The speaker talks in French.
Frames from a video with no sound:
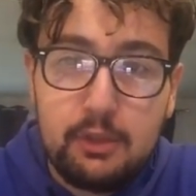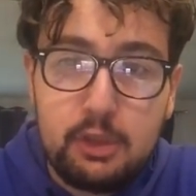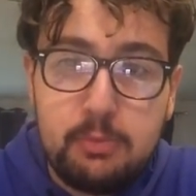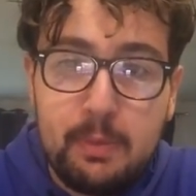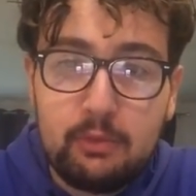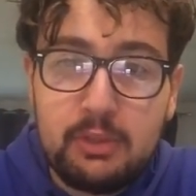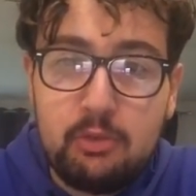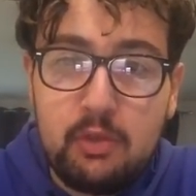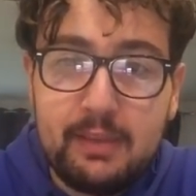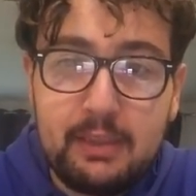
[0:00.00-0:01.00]
Tu peux pas
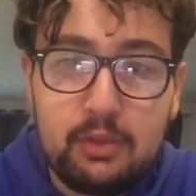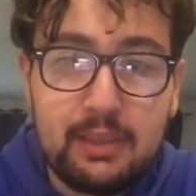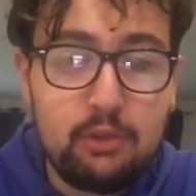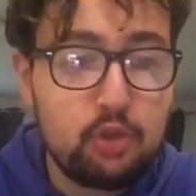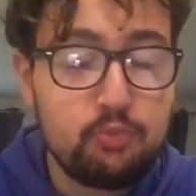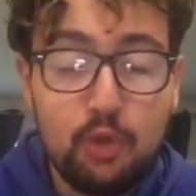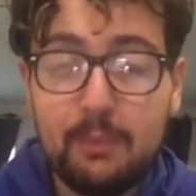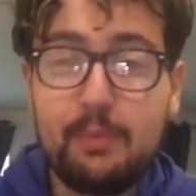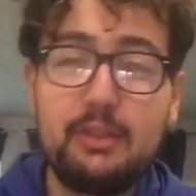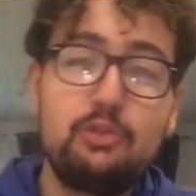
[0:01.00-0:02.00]
continuer avec un entraîneur. Je me
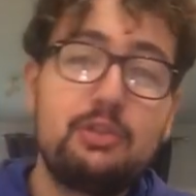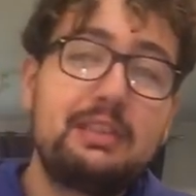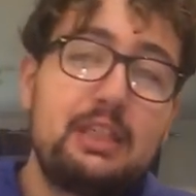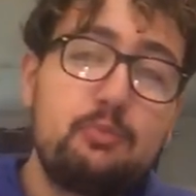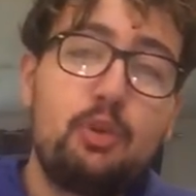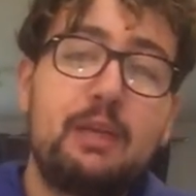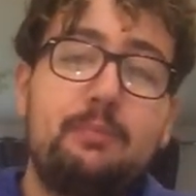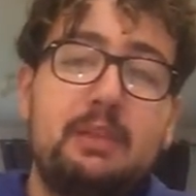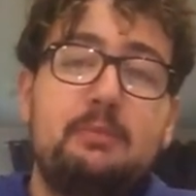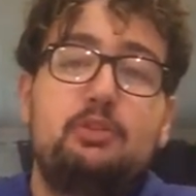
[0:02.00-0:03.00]
répète, je sais, je me
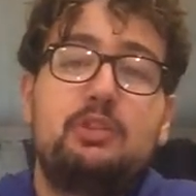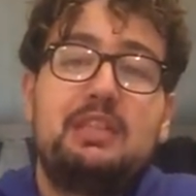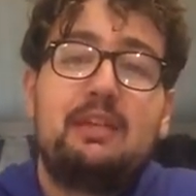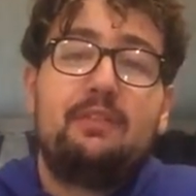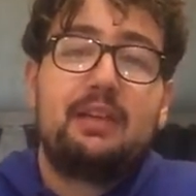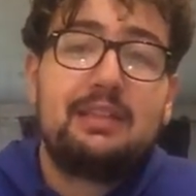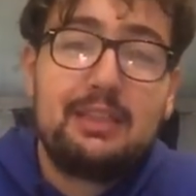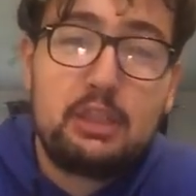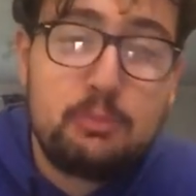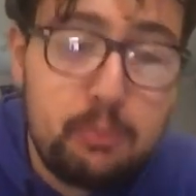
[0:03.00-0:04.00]
répète, mais je dis la
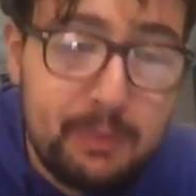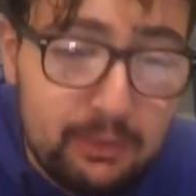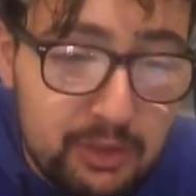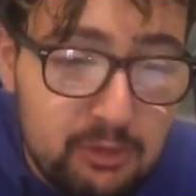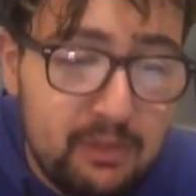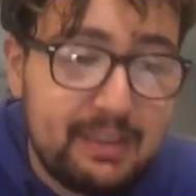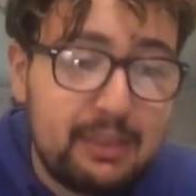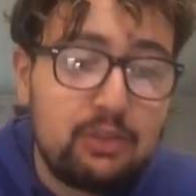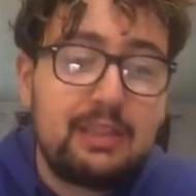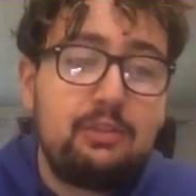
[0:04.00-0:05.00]
vérité. Tu peux pas continuer avec
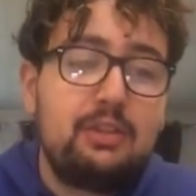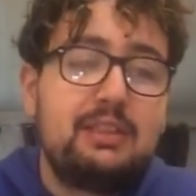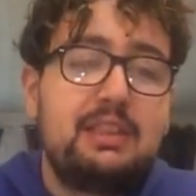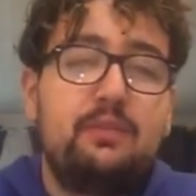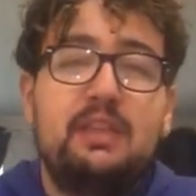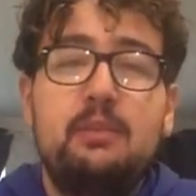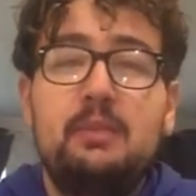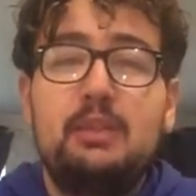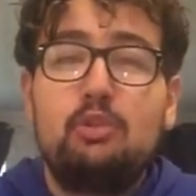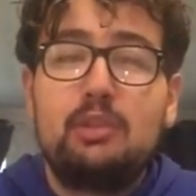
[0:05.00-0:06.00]
un entraîneur qui s'est fait
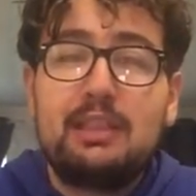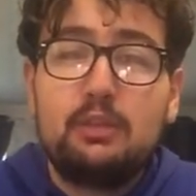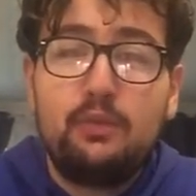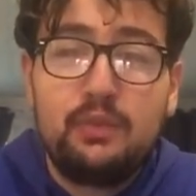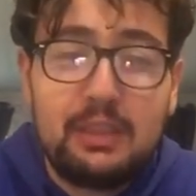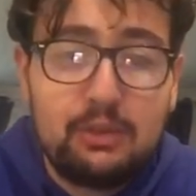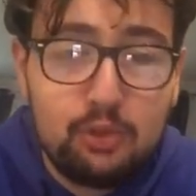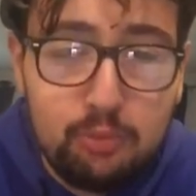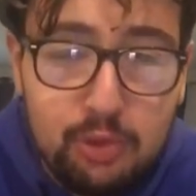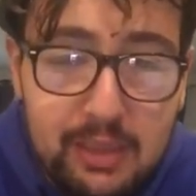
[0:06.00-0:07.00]
éliminer de quart de finale de
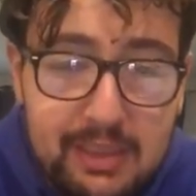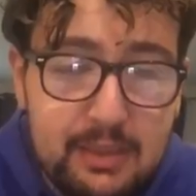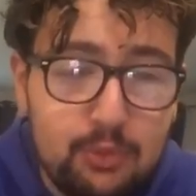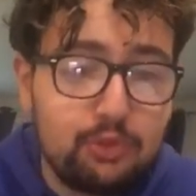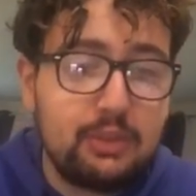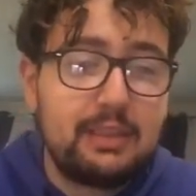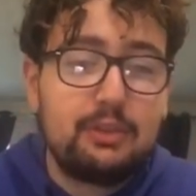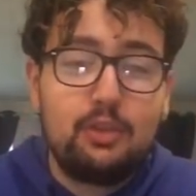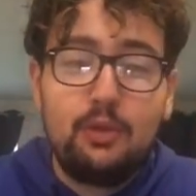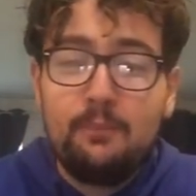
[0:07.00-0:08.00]
Coupe de la Ligue contre
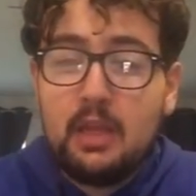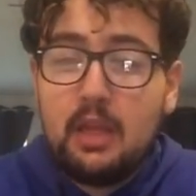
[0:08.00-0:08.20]
Guingamp,